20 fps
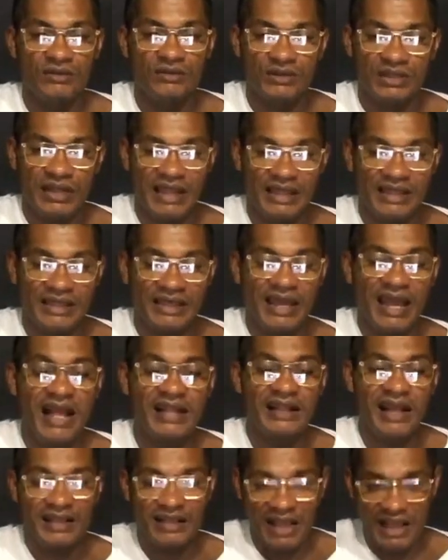Te la
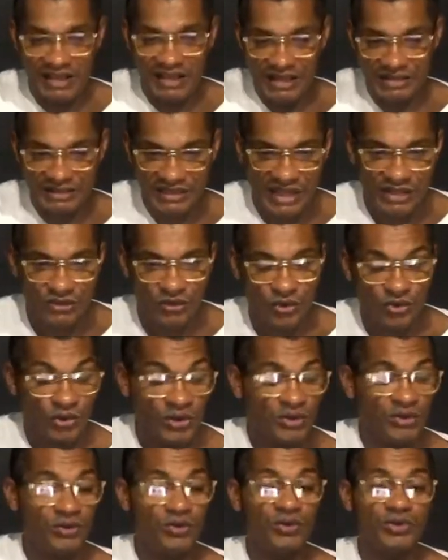descarga y ahí está todo.
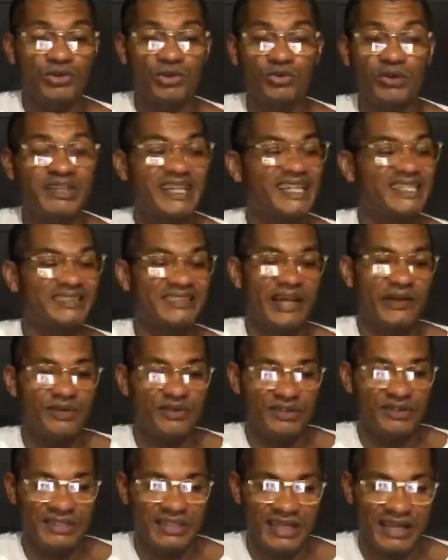Incluso no es necesario
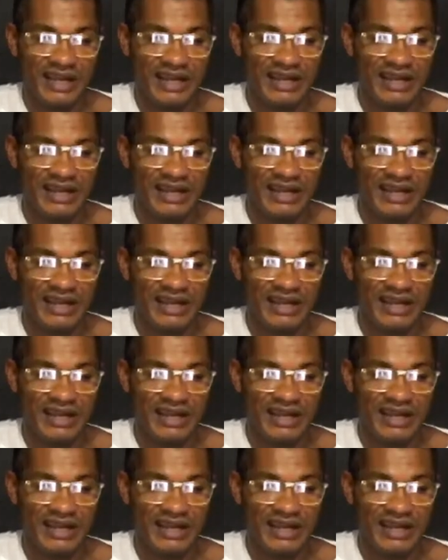ni siquiera